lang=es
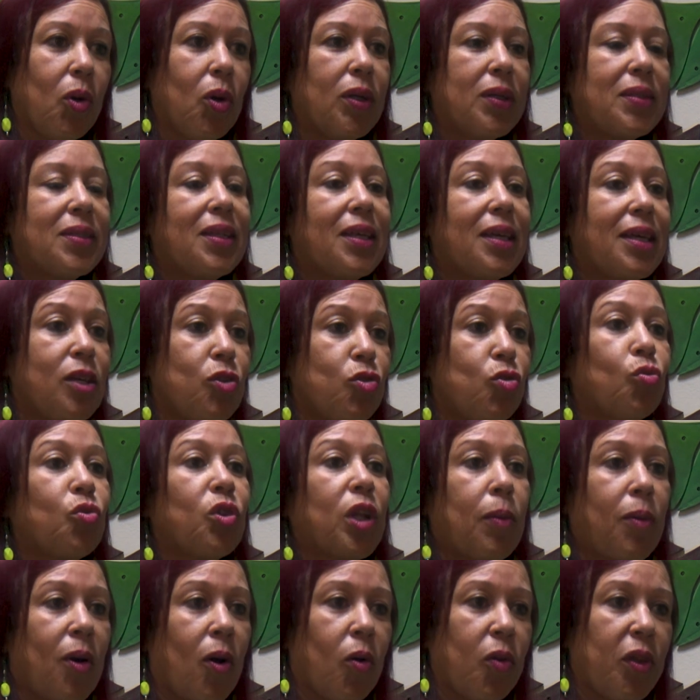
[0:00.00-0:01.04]
se hizo un
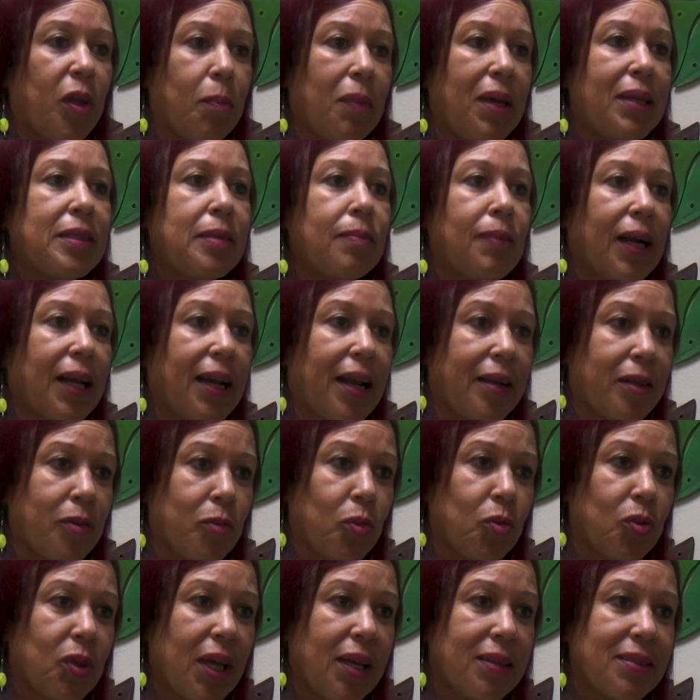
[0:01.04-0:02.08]
trabajo de mes, valga la
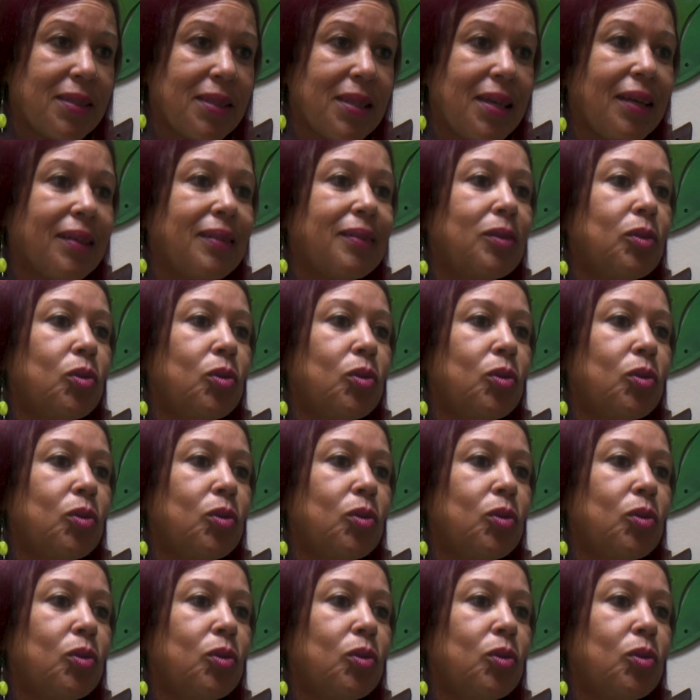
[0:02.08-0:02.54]
redundancia,